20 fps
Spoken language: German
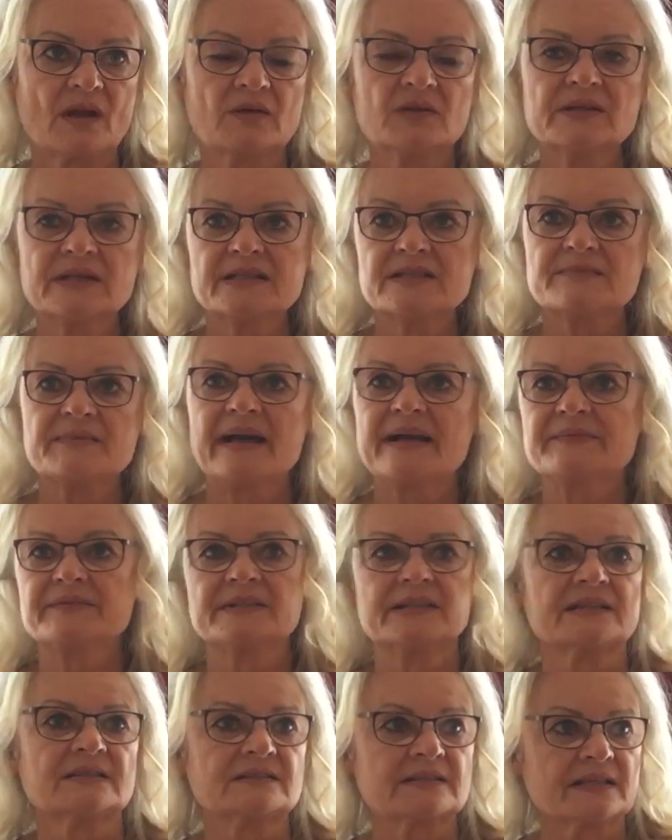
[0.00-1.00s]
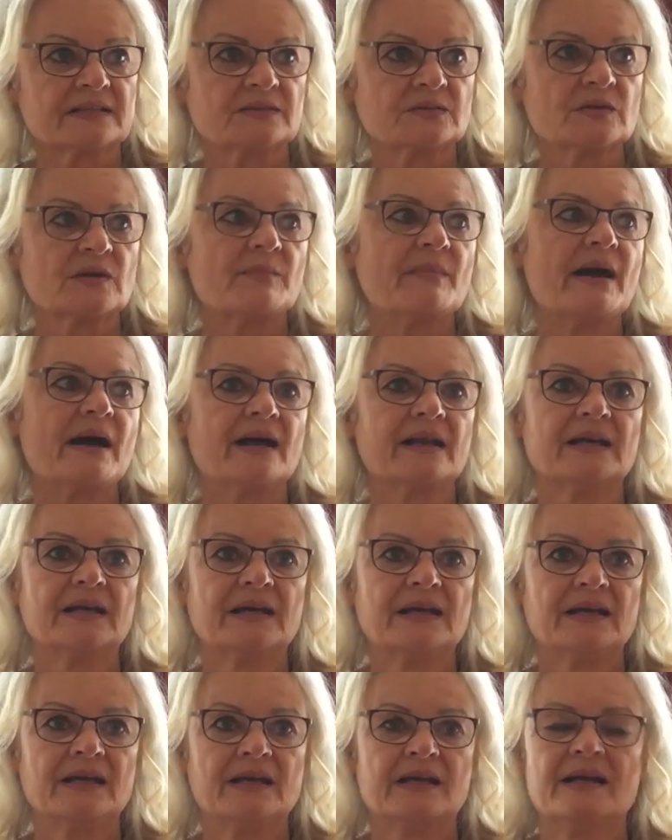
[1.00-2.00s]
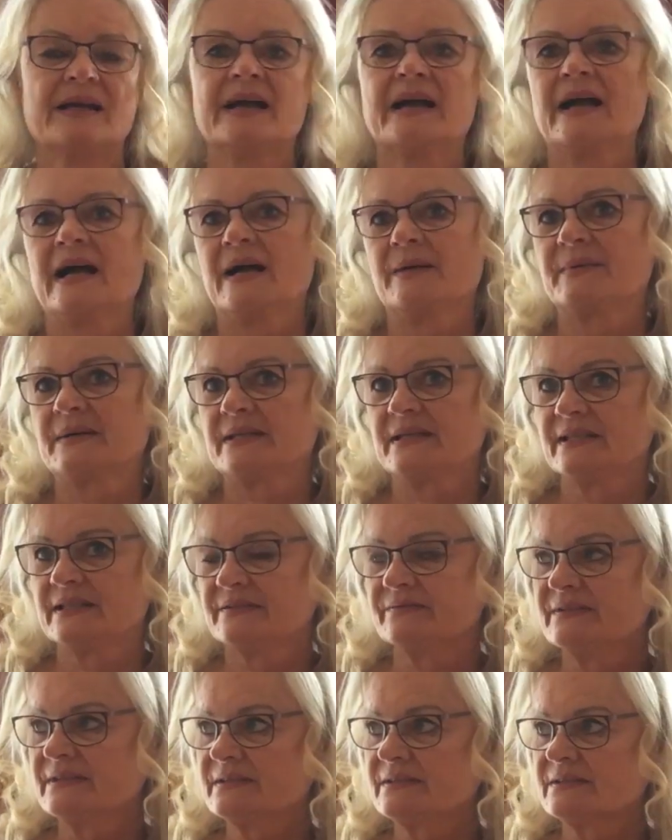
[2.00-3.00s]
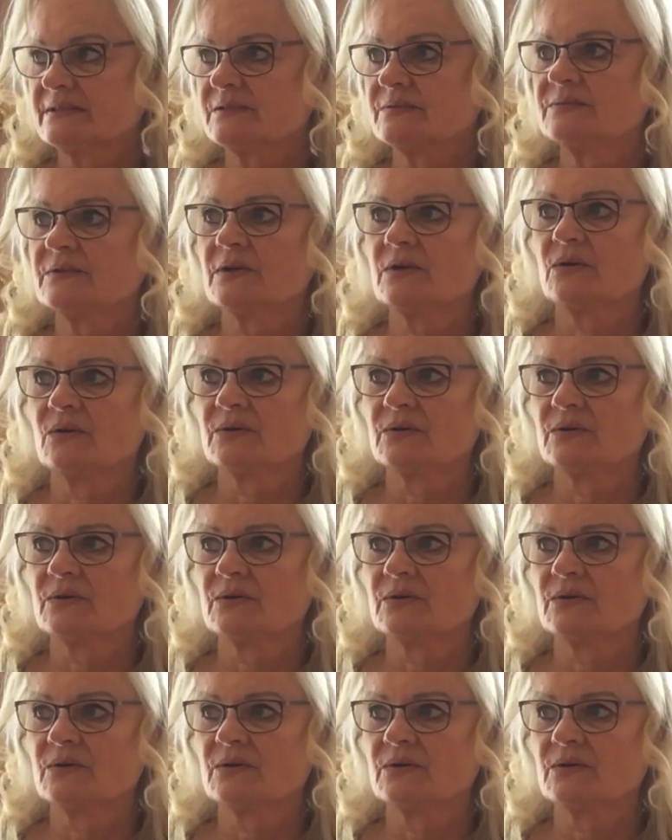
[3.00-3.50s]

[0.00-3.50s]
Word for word: Und dann zweifelt er, ist ganz normal. Aber ihr wisst für